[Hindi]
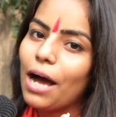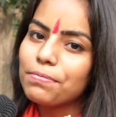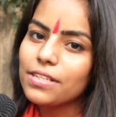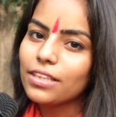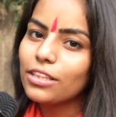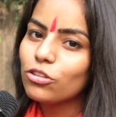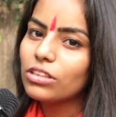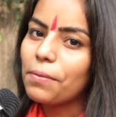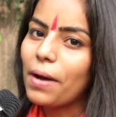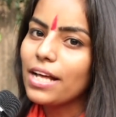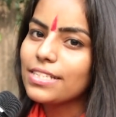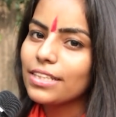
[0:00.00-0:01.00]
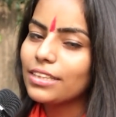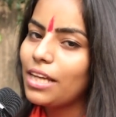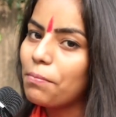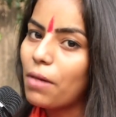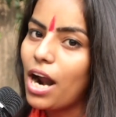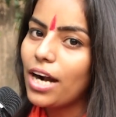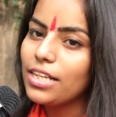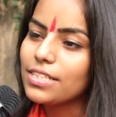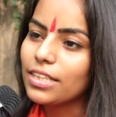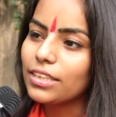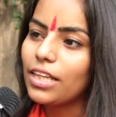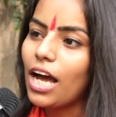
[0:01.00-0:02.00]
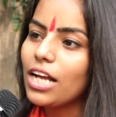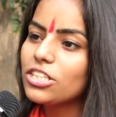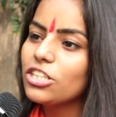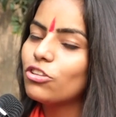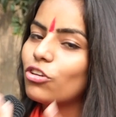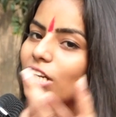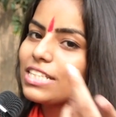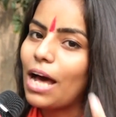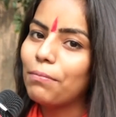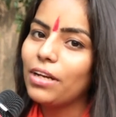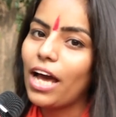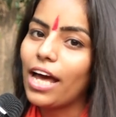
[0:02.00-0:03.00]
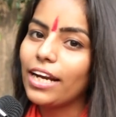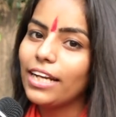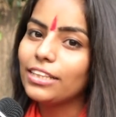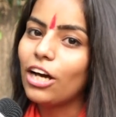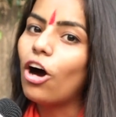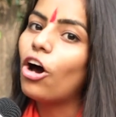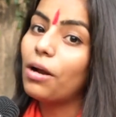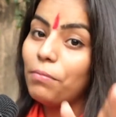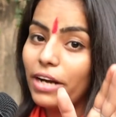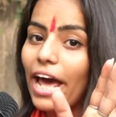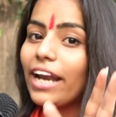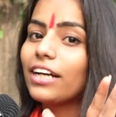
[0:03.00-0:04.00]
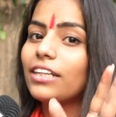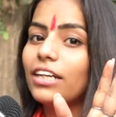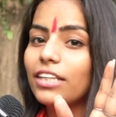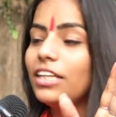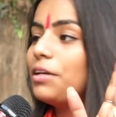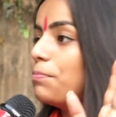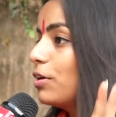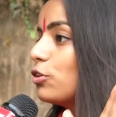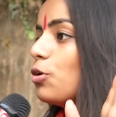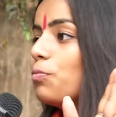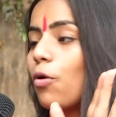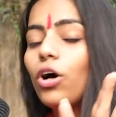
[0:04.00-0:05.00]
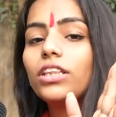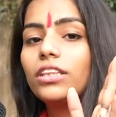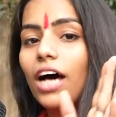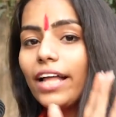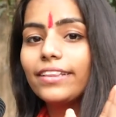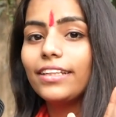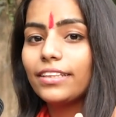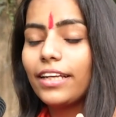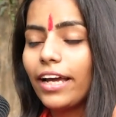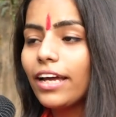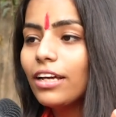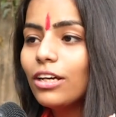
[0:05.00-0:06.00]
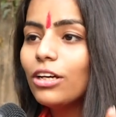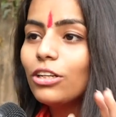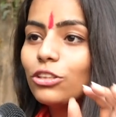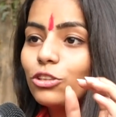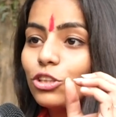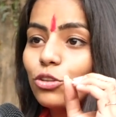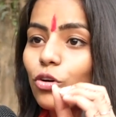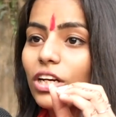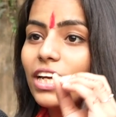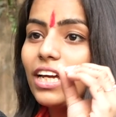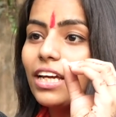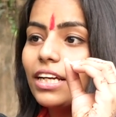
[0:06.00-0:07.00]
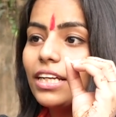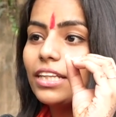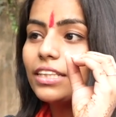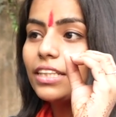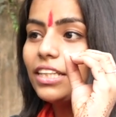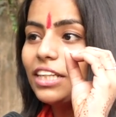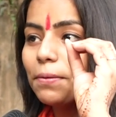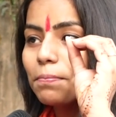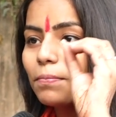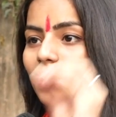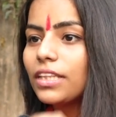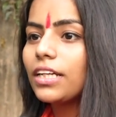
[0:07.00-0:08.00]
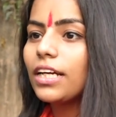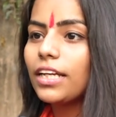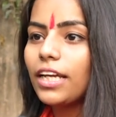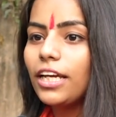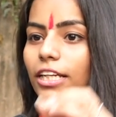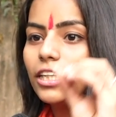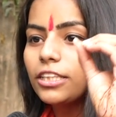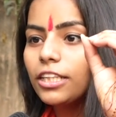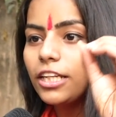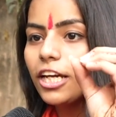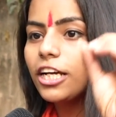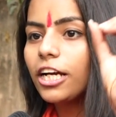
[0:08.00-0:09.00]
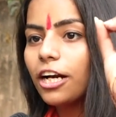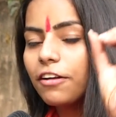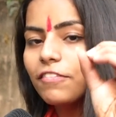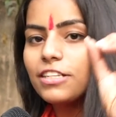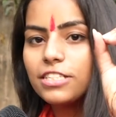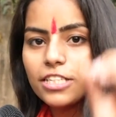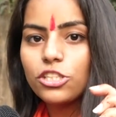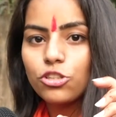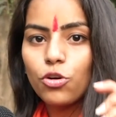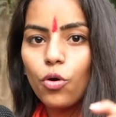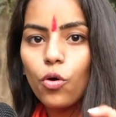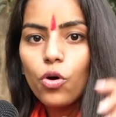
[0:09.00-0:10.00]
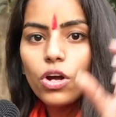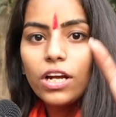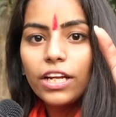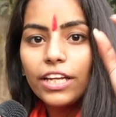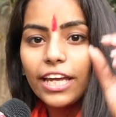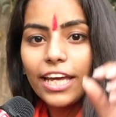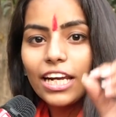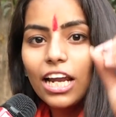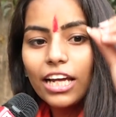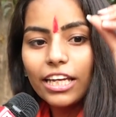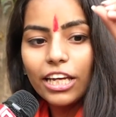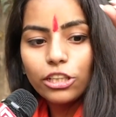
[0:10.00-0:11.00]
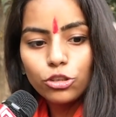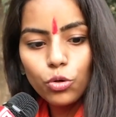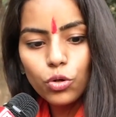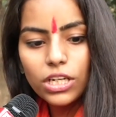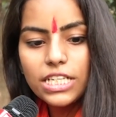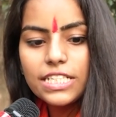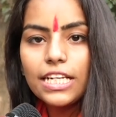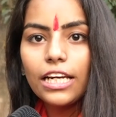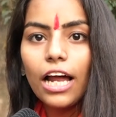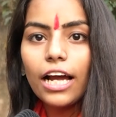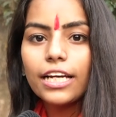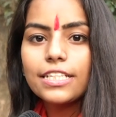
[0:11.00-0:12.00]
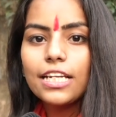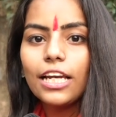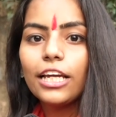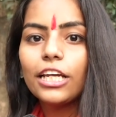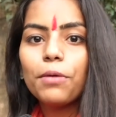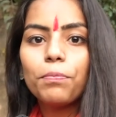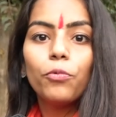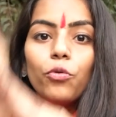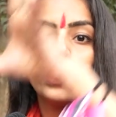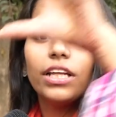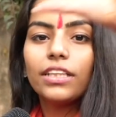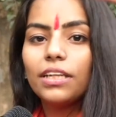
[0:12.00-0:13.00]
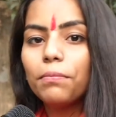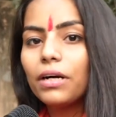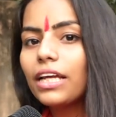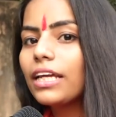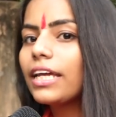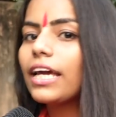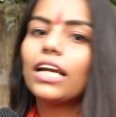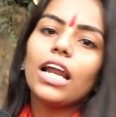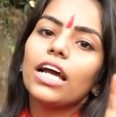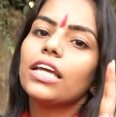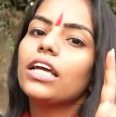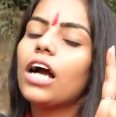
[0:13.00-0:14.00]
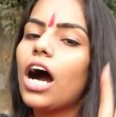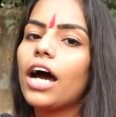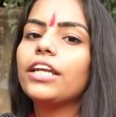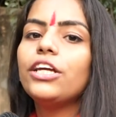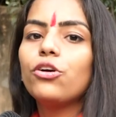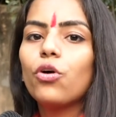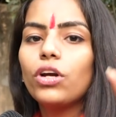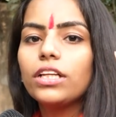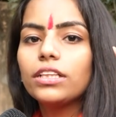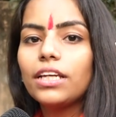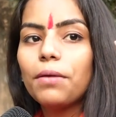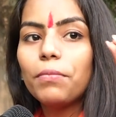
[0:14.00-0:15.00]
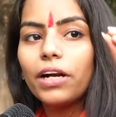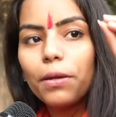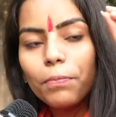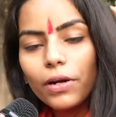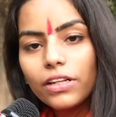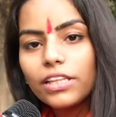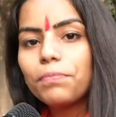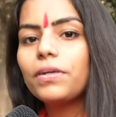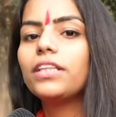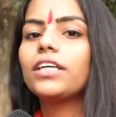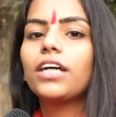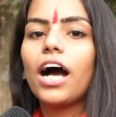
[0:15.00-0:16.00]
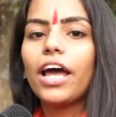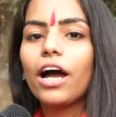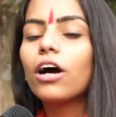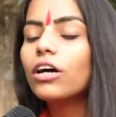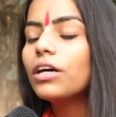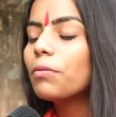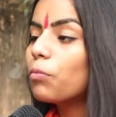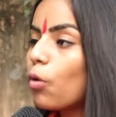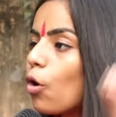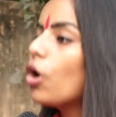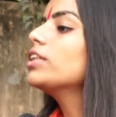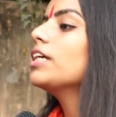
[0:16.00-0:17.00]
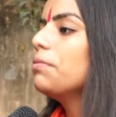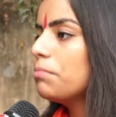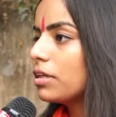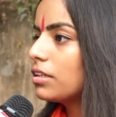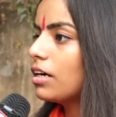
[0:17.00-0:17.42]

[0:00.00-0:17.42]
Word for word: आप सत्य को दबा सकते हैं मार नहीं सकते आज नहीं तो कल सामने आना ही था और हम डायरेक्टर की हिम्मत को बहुत दाद देते हैं जिन्होंने इतनी हिम्मत करके इतने कड़वे सच को केरला के एक छोटे से इलाके से लेके पूरे इतने बड़े केरला की कहानी को इतने बड़े पर्दे पे दिखाया बहुत हिम्मत